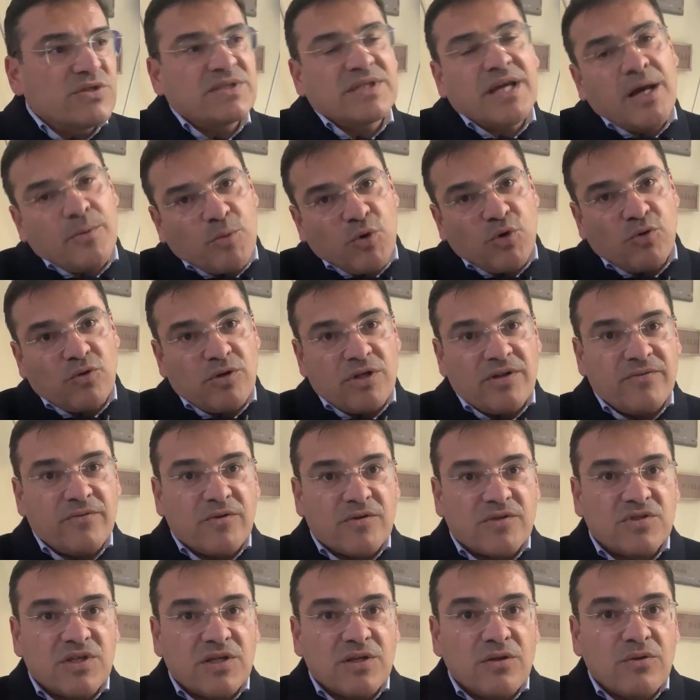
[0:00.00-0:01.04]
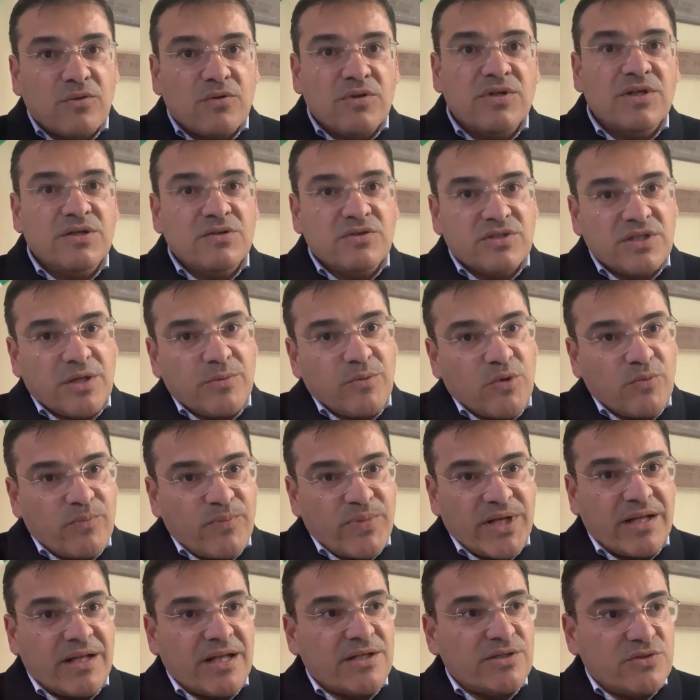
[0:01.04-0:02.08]
siamo con le forze dell'ordine, noi siamo
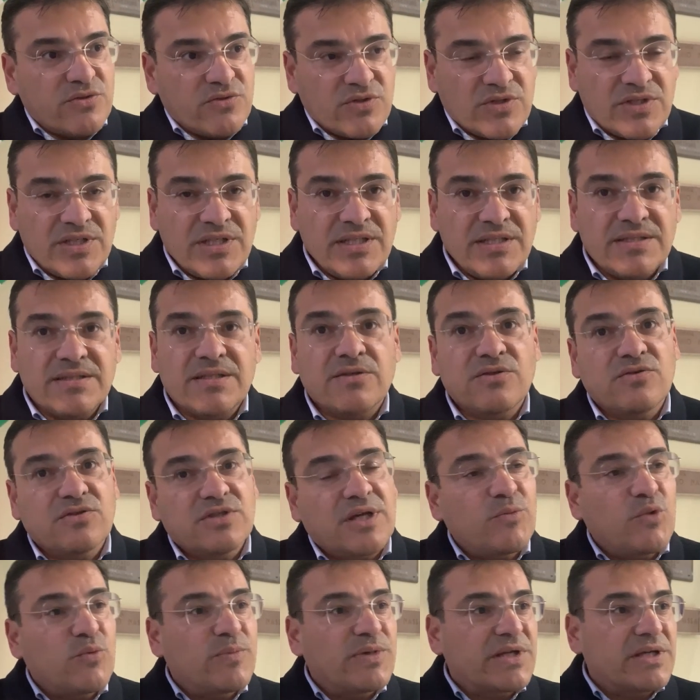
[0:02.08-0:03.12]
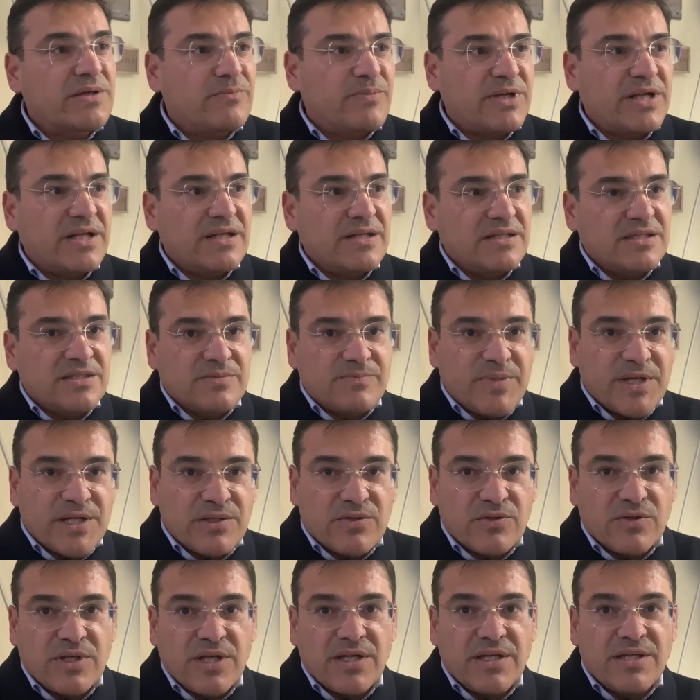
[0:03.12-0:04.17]
per la giustizia, noi siamo per, per il
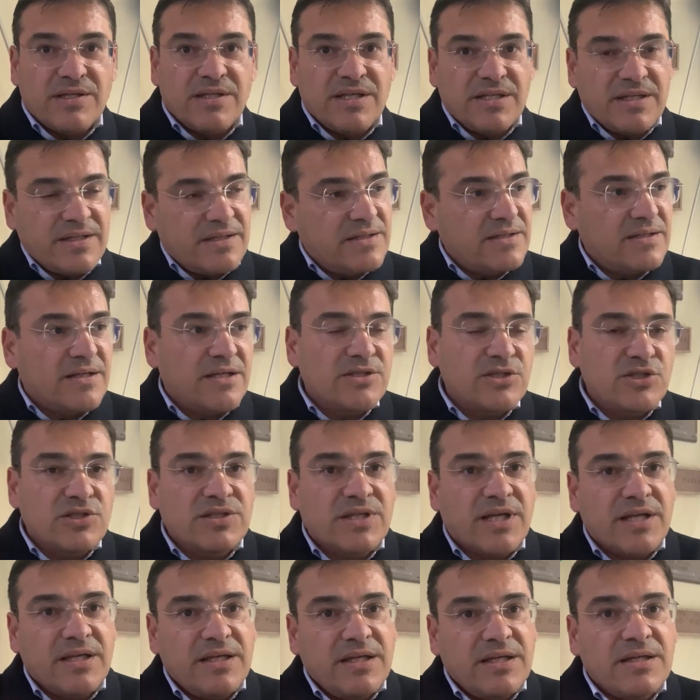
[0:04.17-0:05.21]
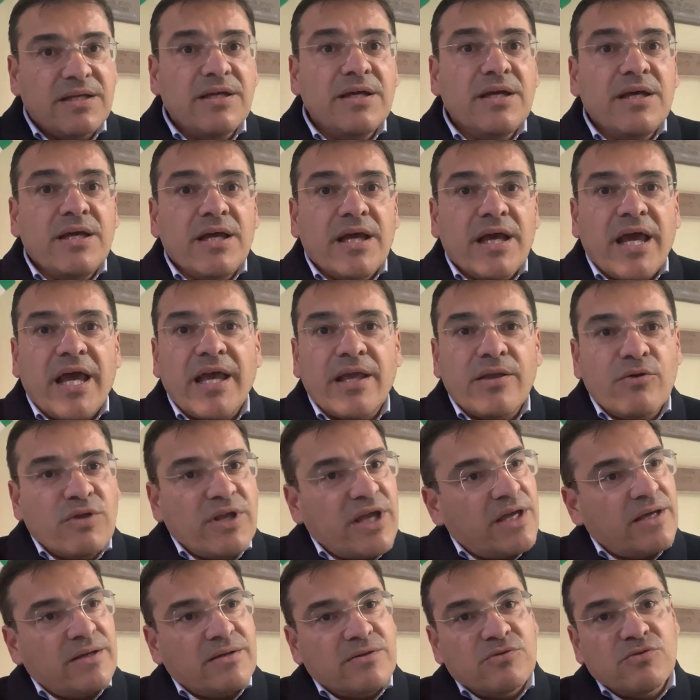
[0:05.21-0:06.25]
rispetto dei diritti dei cittadini e
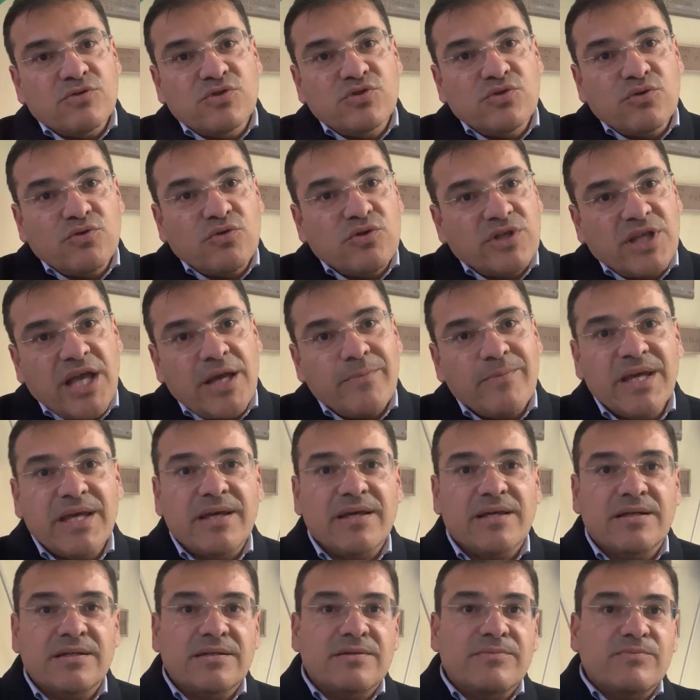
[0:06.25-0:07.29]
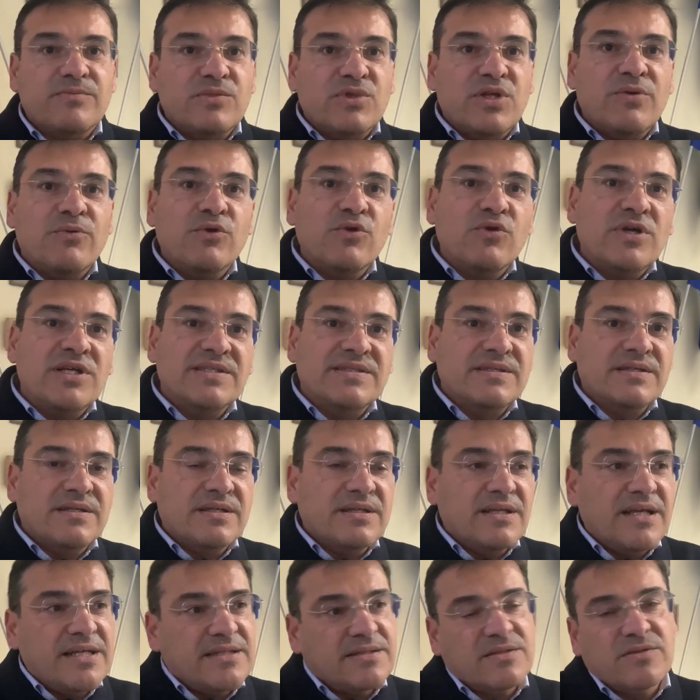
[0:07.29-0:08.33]
non, è, non, sono temi che devono
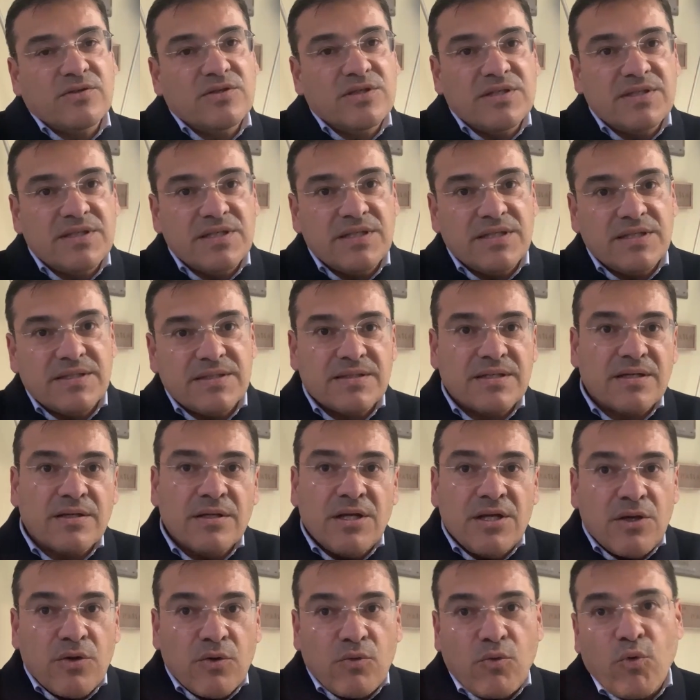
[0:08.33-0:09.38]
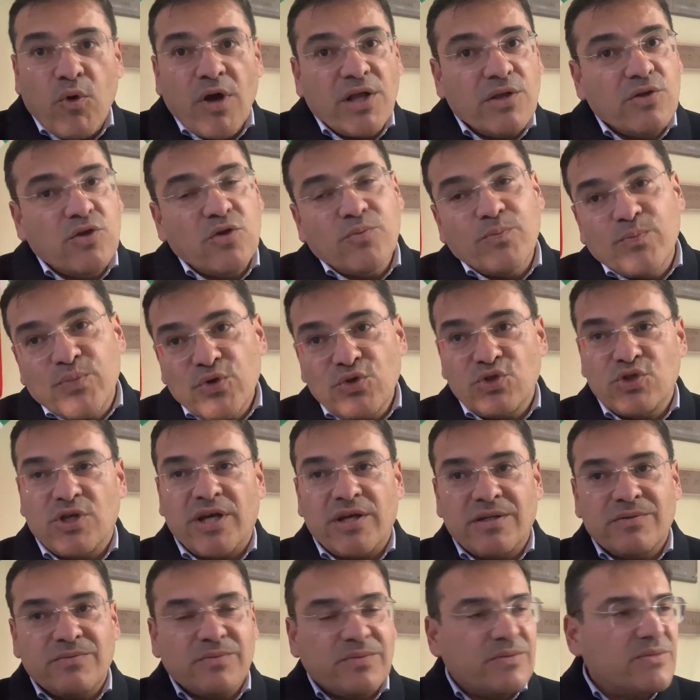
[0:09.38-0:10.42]
essere di destra o di sinistra. Quanto più
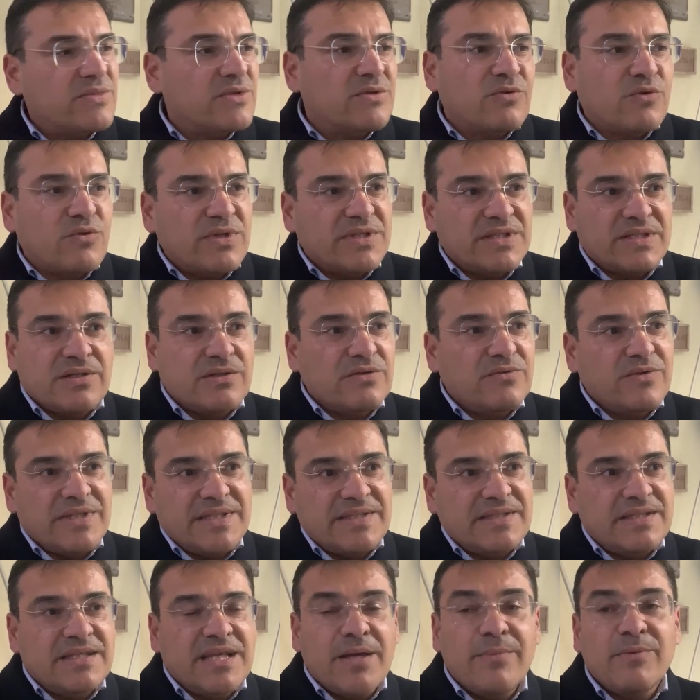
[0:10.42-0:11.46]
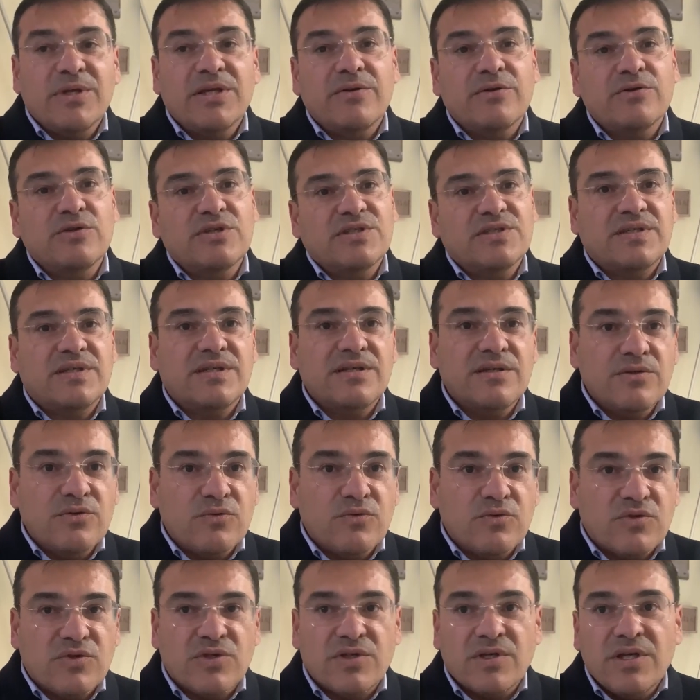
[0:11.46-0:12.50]
eh, questi, questi temi devono essere di
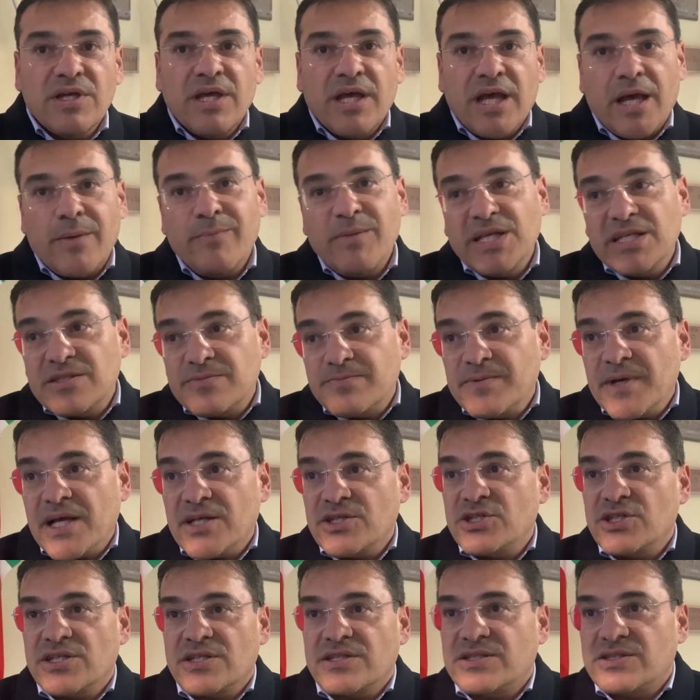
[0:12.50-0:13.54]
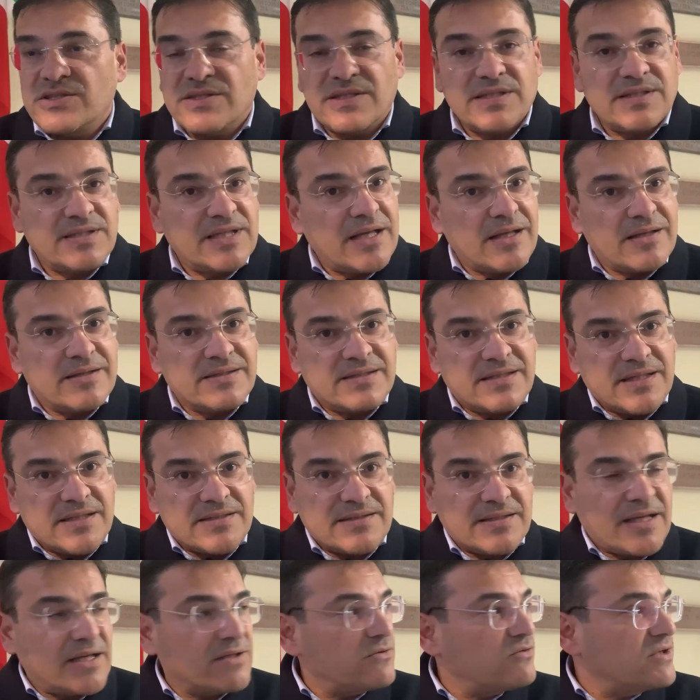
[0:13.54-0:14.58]
tutti. A me dispiace che ci sia stata,
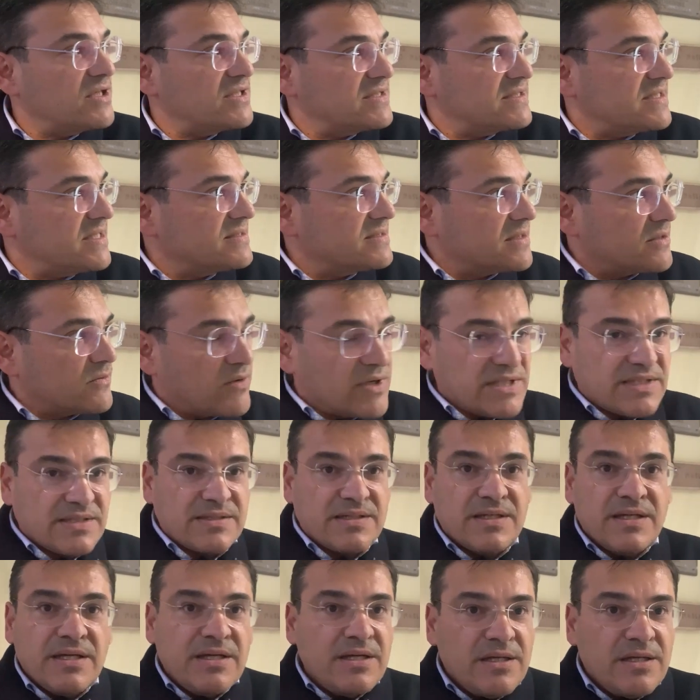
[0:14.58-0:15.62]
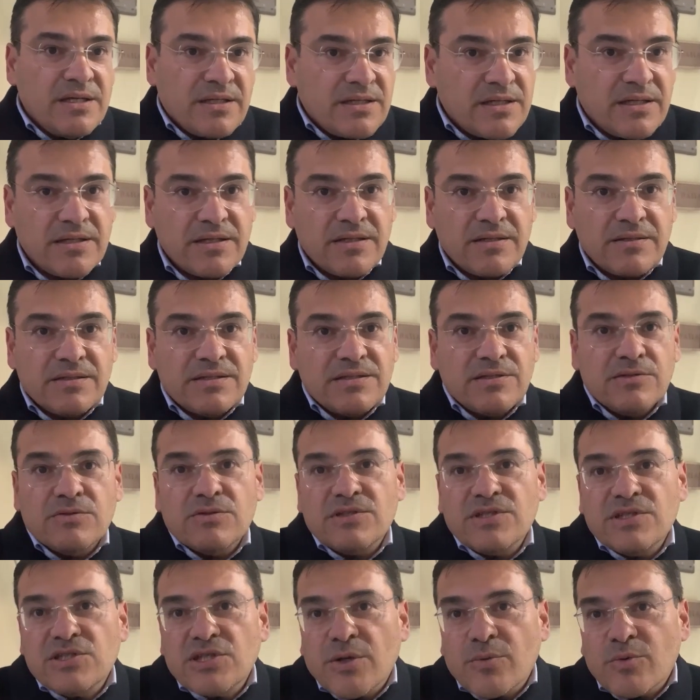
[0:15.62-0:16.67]
stata un'assenza quasi eh,
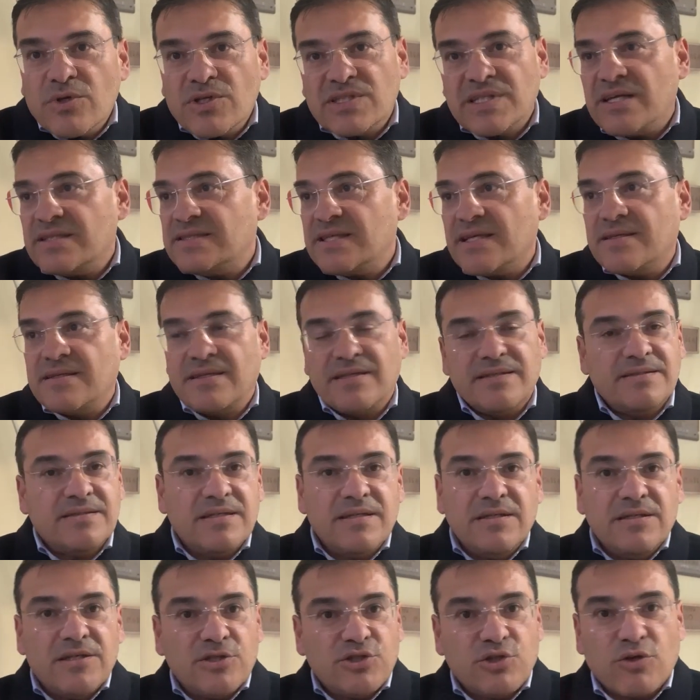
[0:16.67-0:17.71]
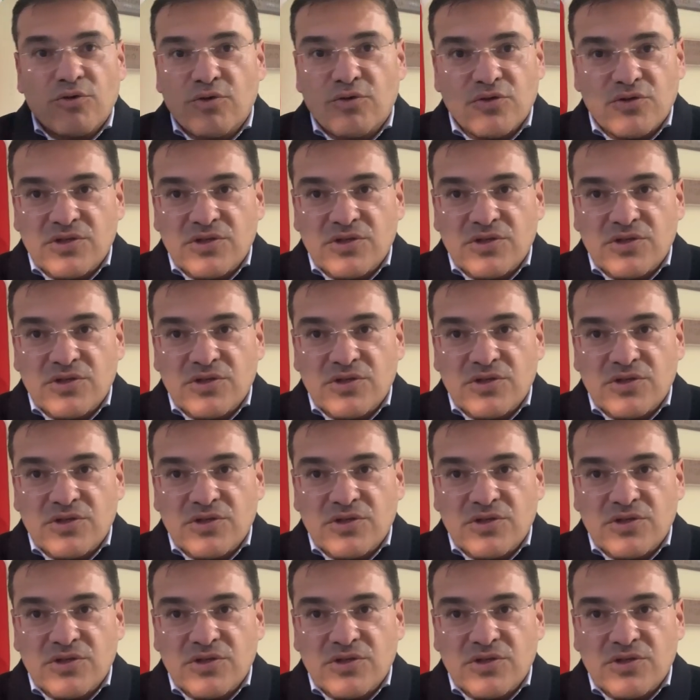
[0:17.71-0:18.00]
diciamo di 6-7 sindaci, 8